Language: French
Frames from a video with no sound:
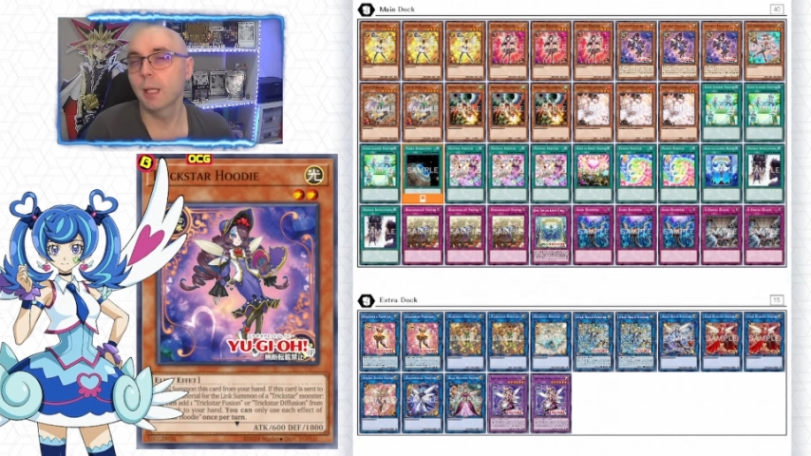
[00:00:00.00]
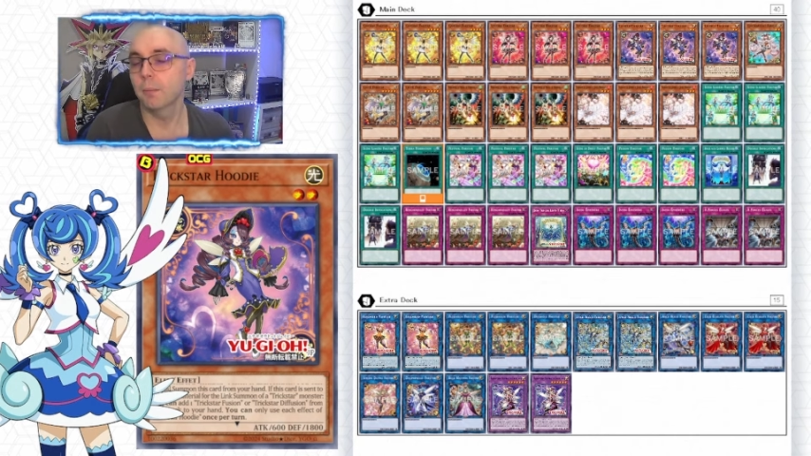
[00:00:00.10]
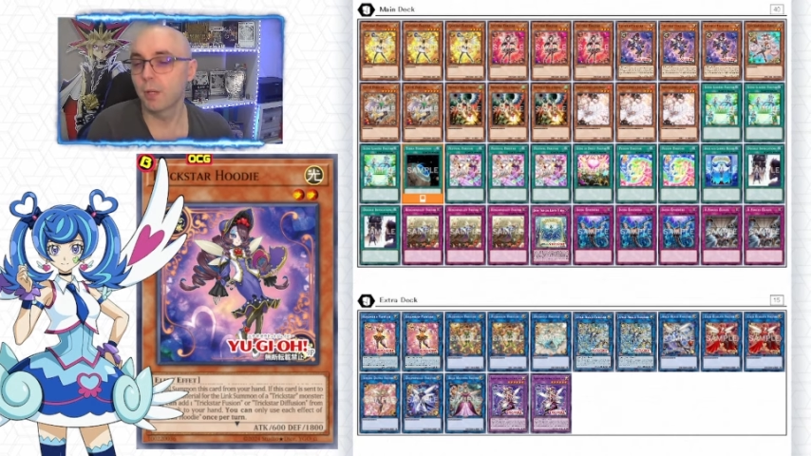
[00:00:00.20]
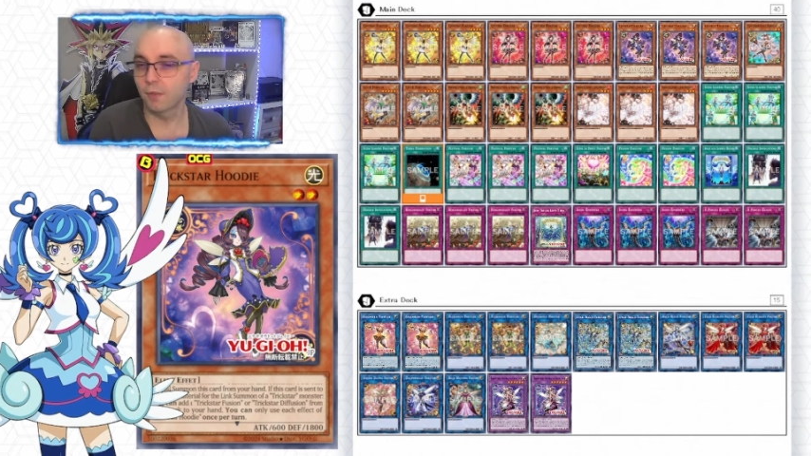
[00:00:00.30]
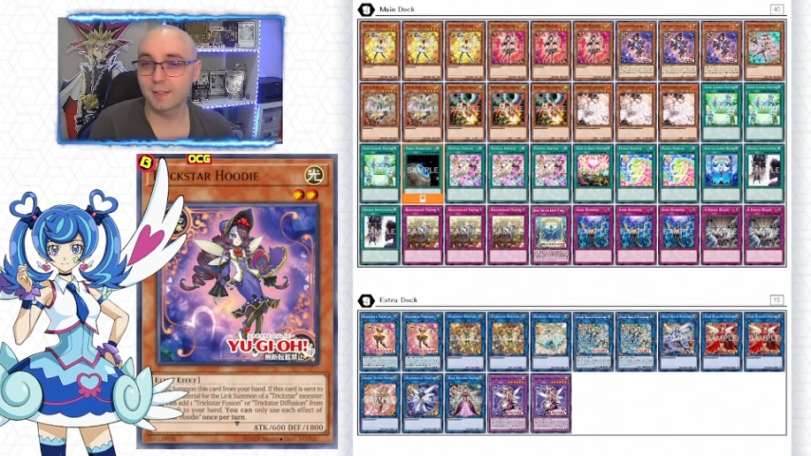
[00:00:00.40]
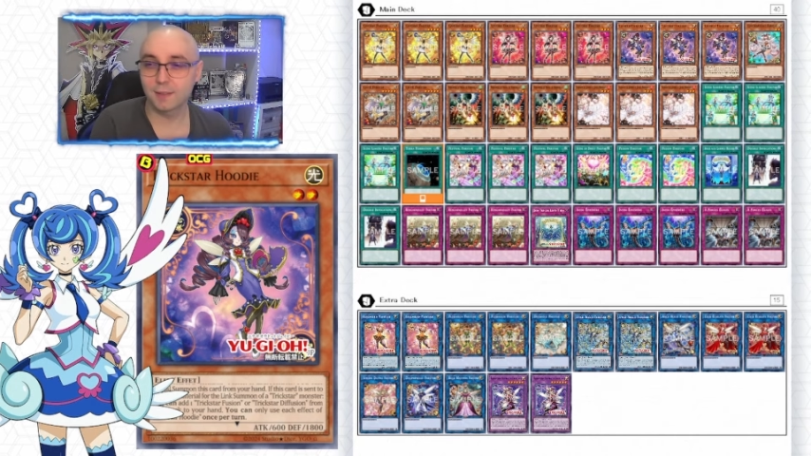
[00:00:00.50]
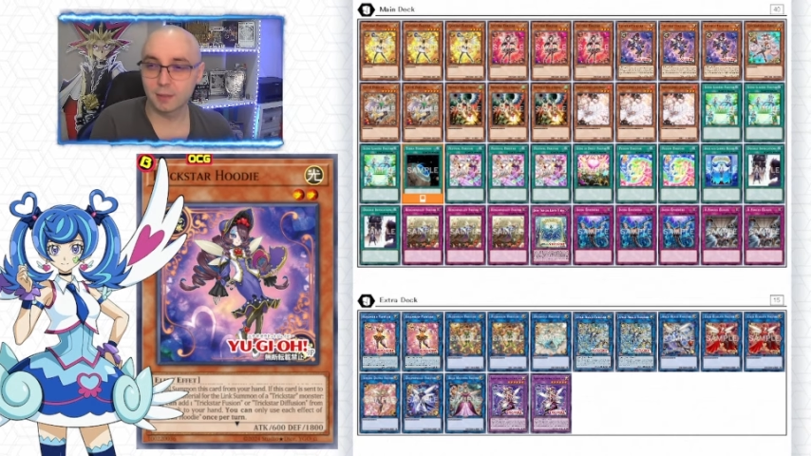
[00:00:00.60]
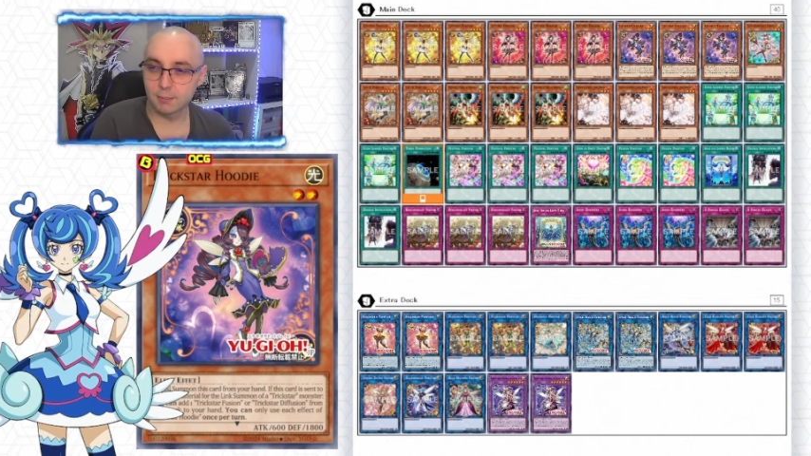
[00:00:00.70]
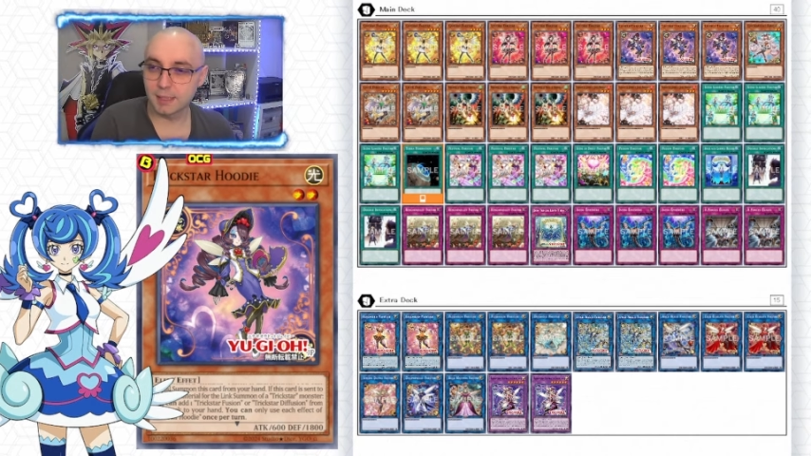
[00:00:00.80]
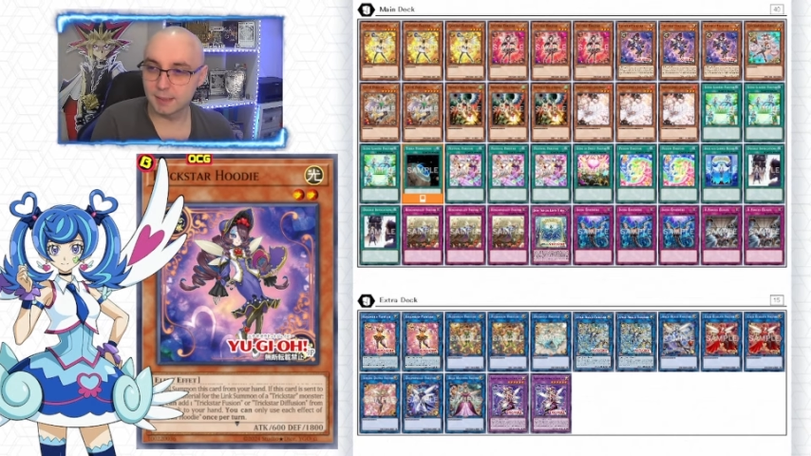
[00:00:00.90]
Mais en vrai, c'est quand
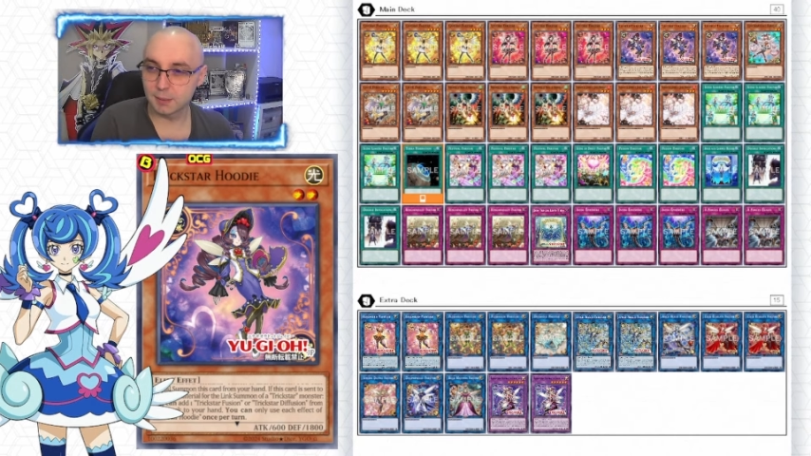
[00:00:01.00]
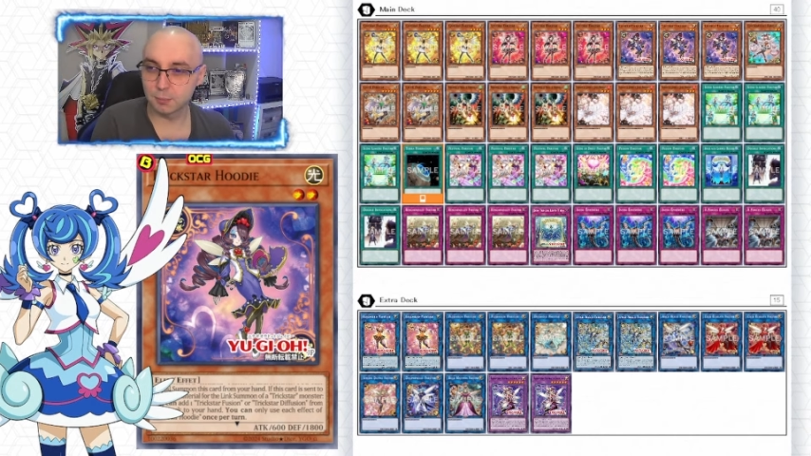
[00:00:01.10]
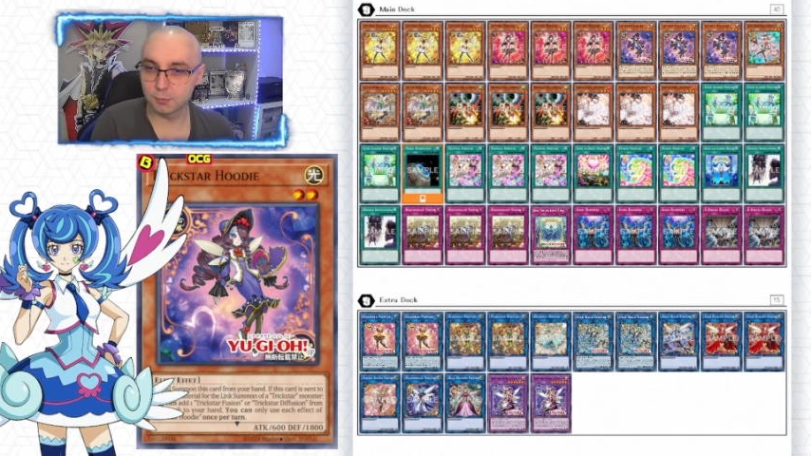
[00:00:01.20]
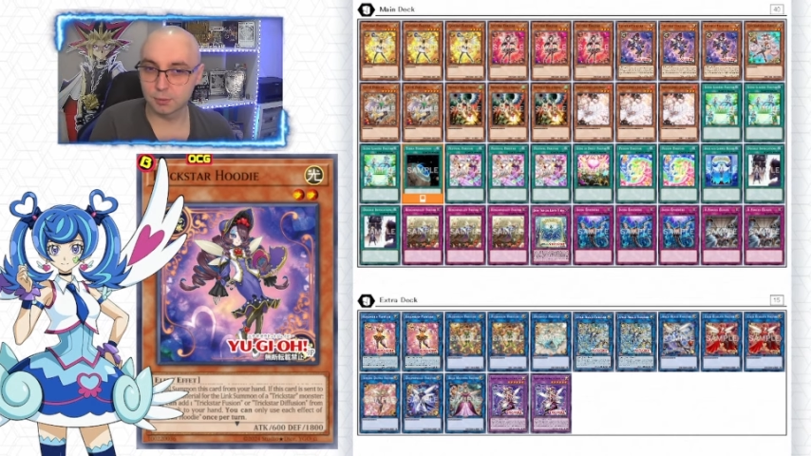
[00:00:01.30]
même assez bon.